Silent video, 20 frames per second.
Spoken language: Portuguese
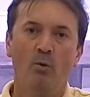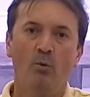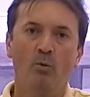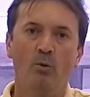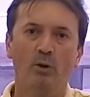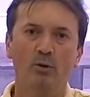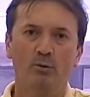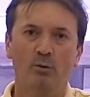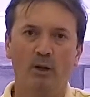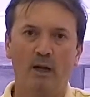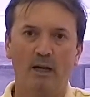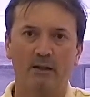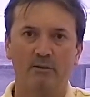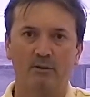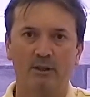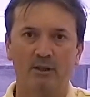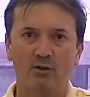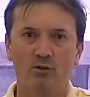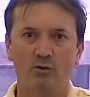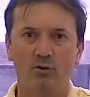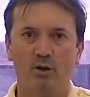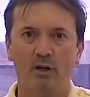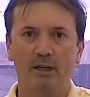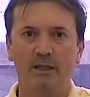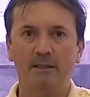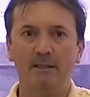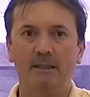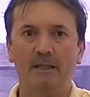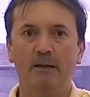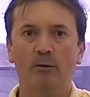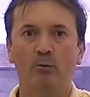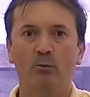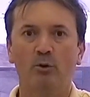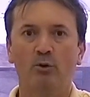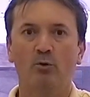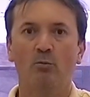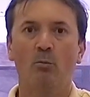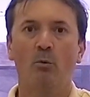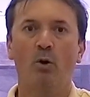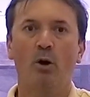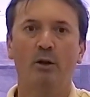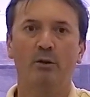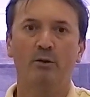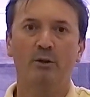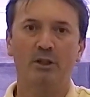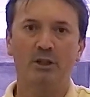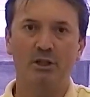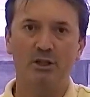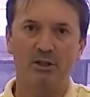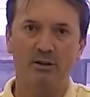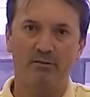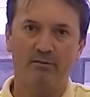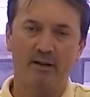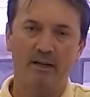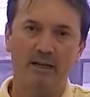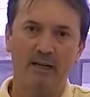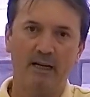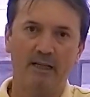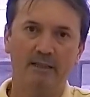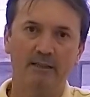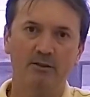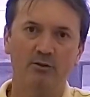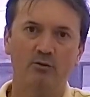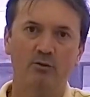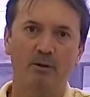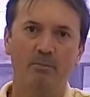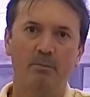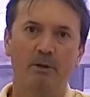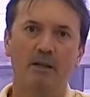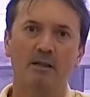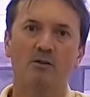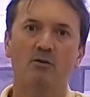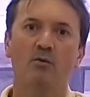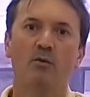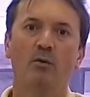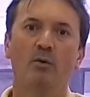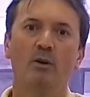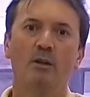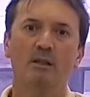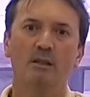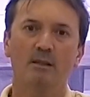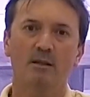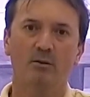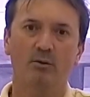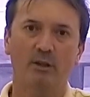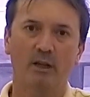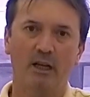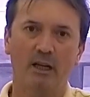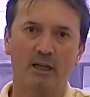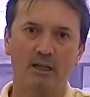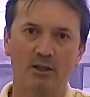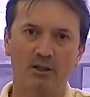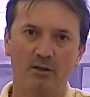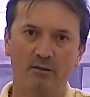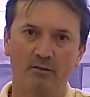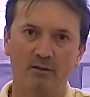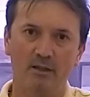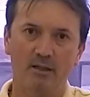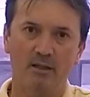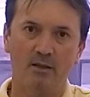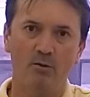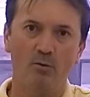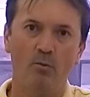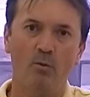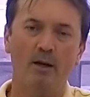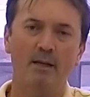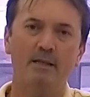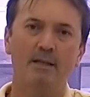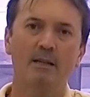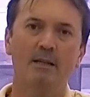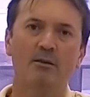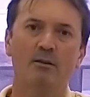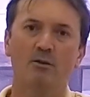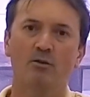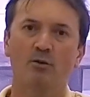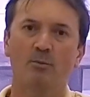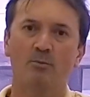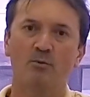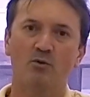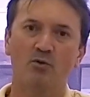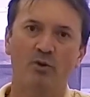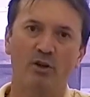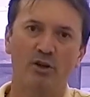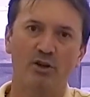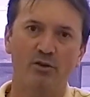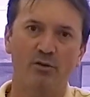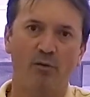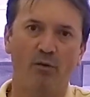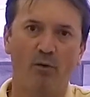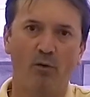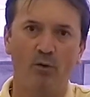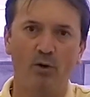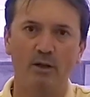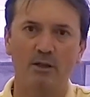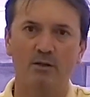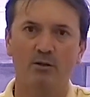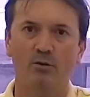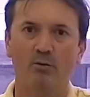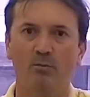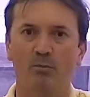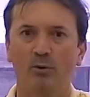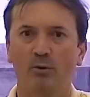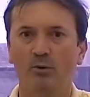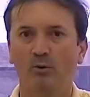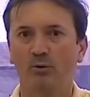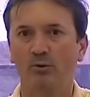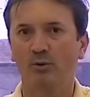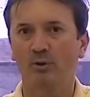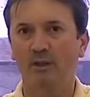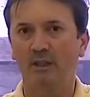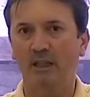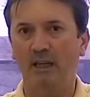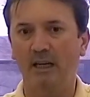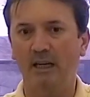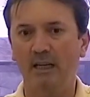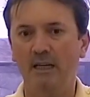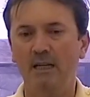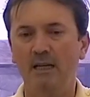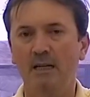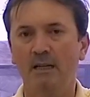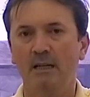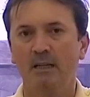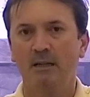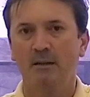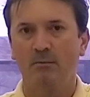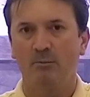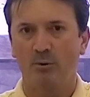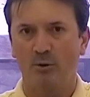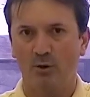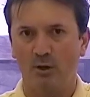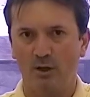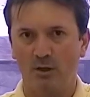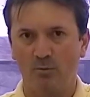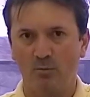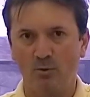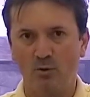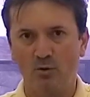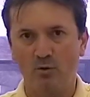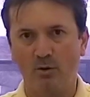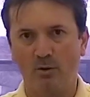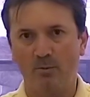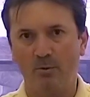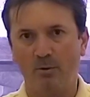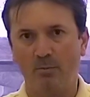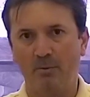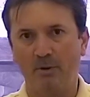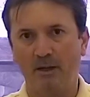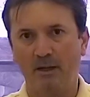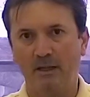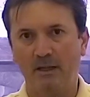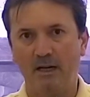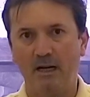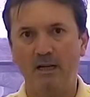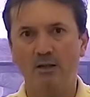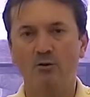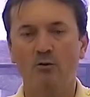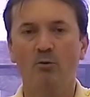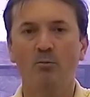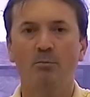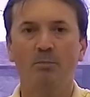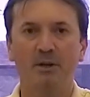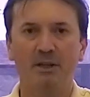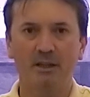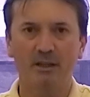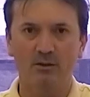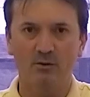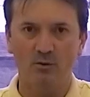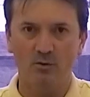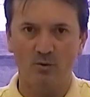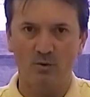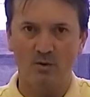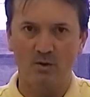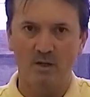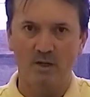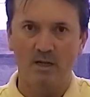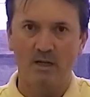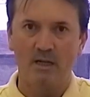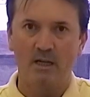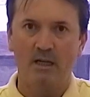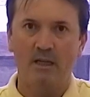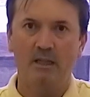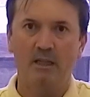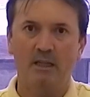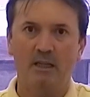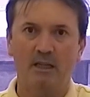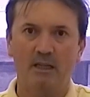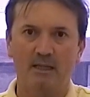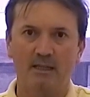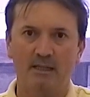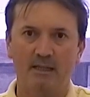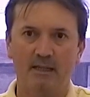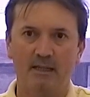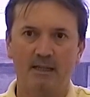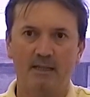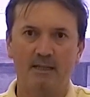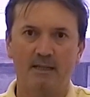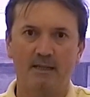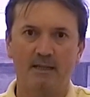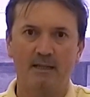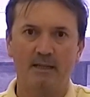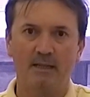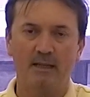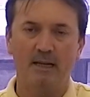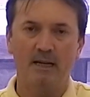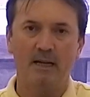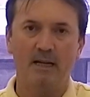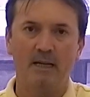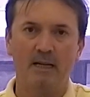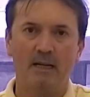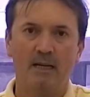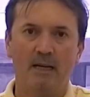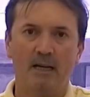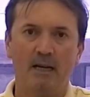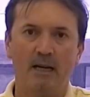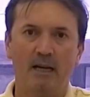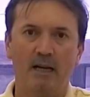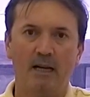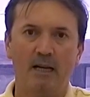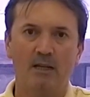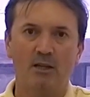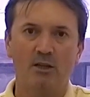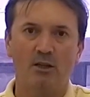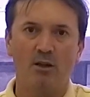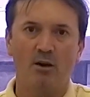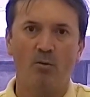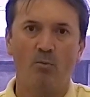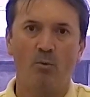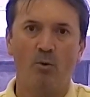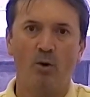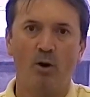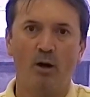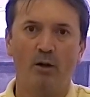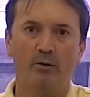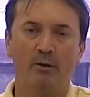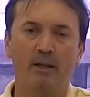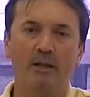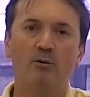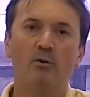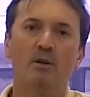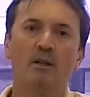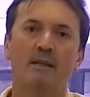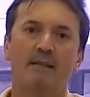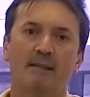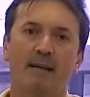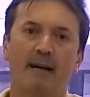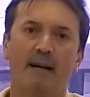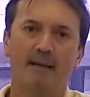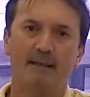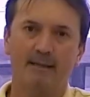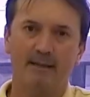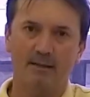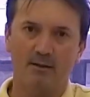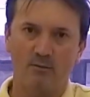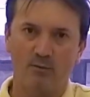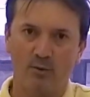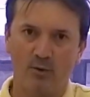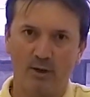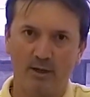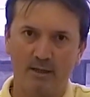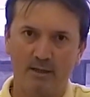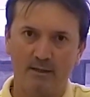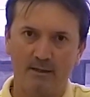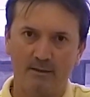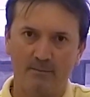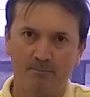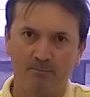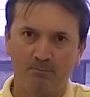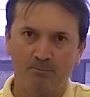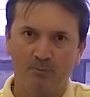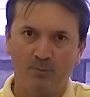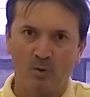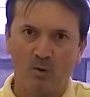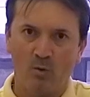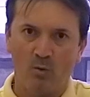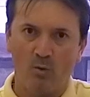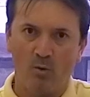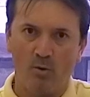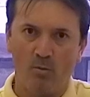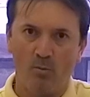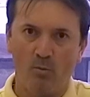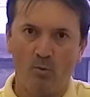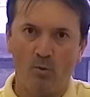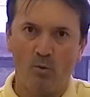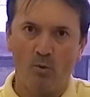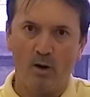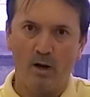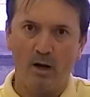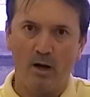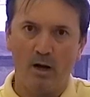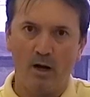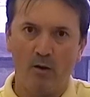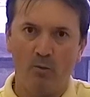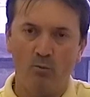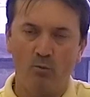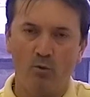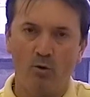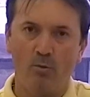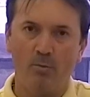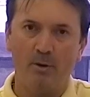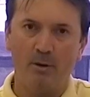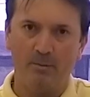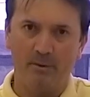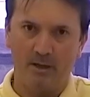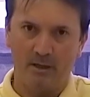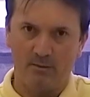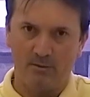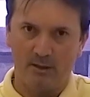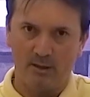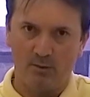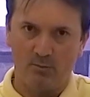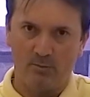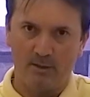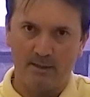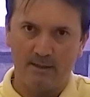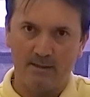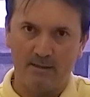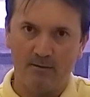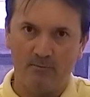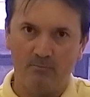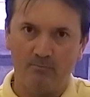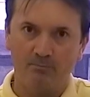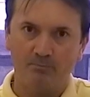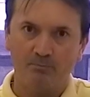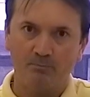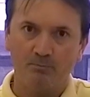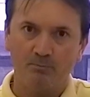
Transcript: O outro lado da história, né, um outro modo da gente avaliar isso é pelas fontes alternativas. Então, quais seriam as opções de fontes que o produtor tem próximo de sua propriedade, com preços interessantes, né, é, de tal modo ele usar essas fontes como ah, um complemento à adubação.